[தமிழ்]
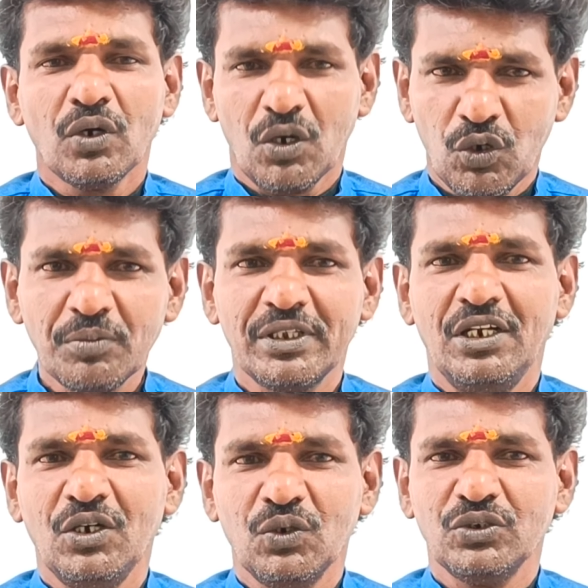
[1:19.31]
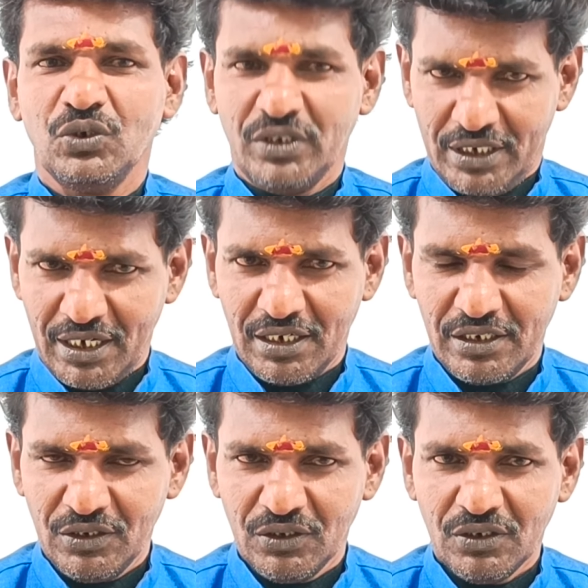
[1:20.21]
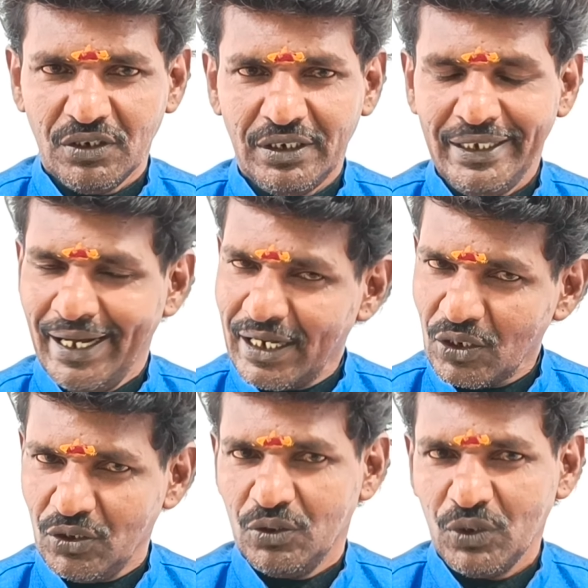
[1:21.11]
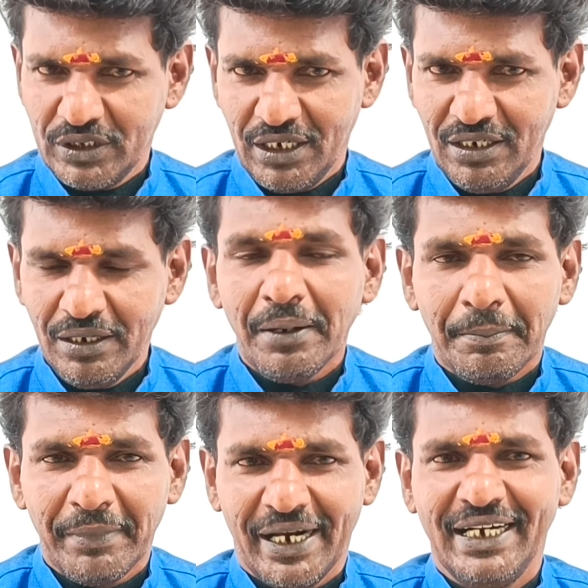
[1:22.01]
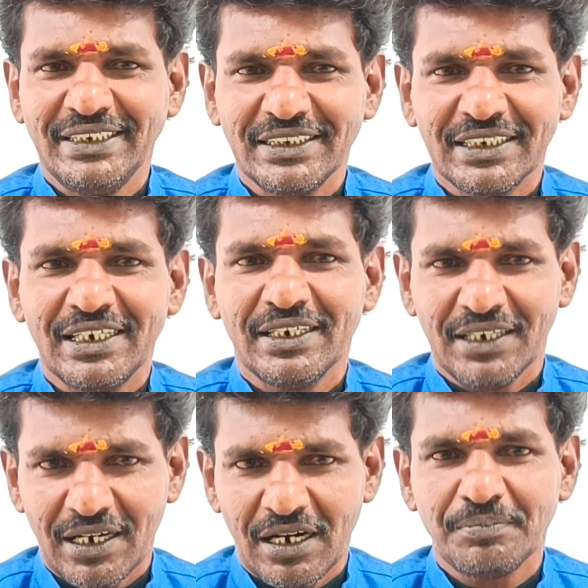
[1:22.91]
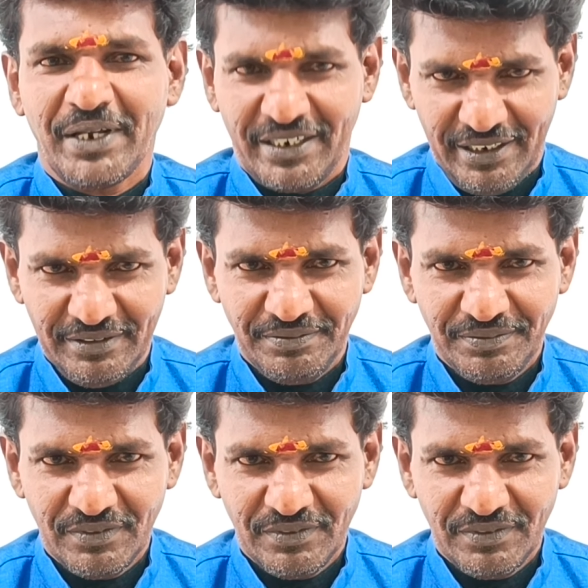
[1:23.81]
உங்கள் குடும்பத்திலேயோ உங்கள் சொந்தக்காரங்கிட்டயோ யாரோ ஒருத்தர் மக நட்சத்திரத்தில் இருக்கிறாரான்னு பாருங்க